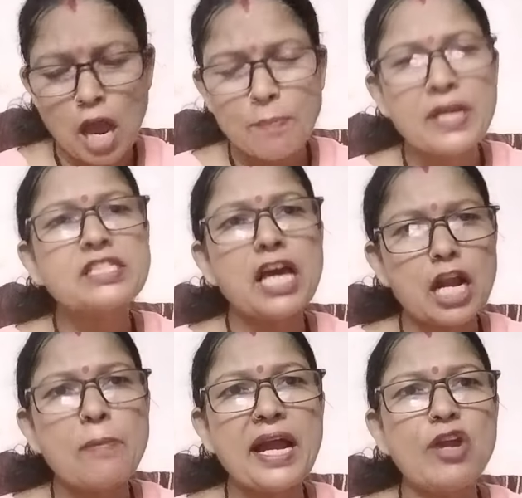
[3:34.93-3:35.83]
आपका
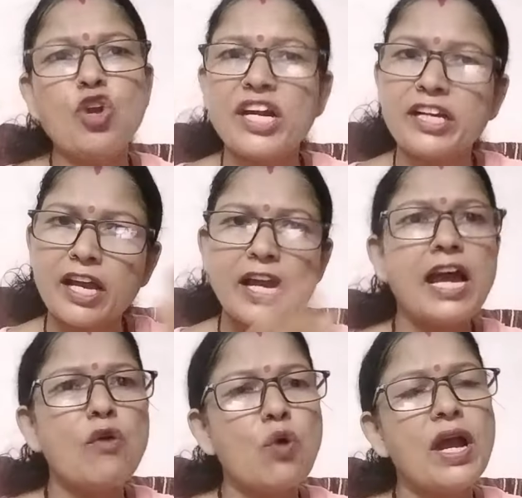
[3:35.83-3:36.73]
सारा बायोडाटा
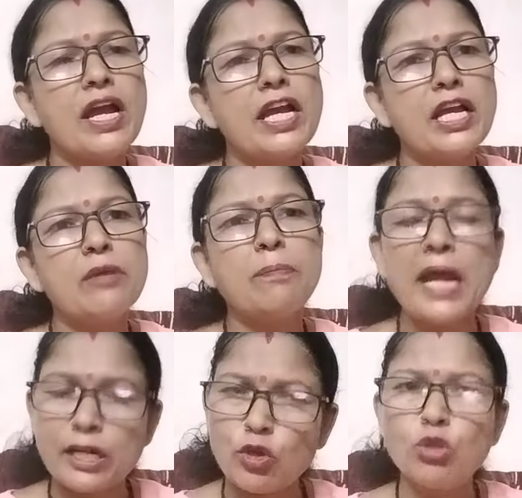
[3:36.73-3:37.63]
गया हुआ है
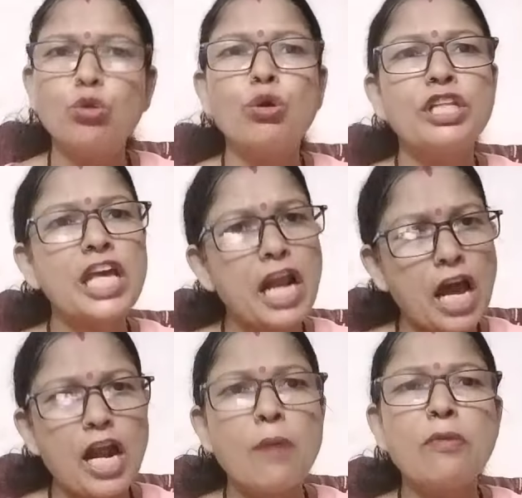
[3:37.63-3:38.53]
बैठो थोड़ी देर
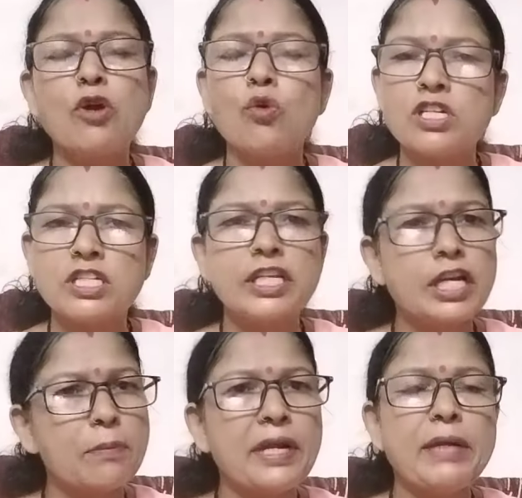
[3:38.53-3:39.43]
आराम करो
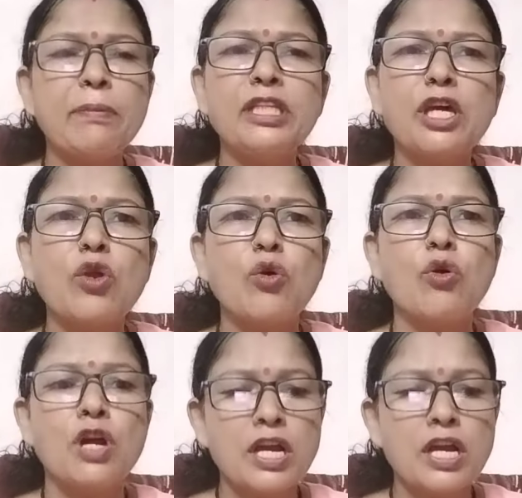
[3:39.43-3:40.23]
अश्लील कमेंट मत करो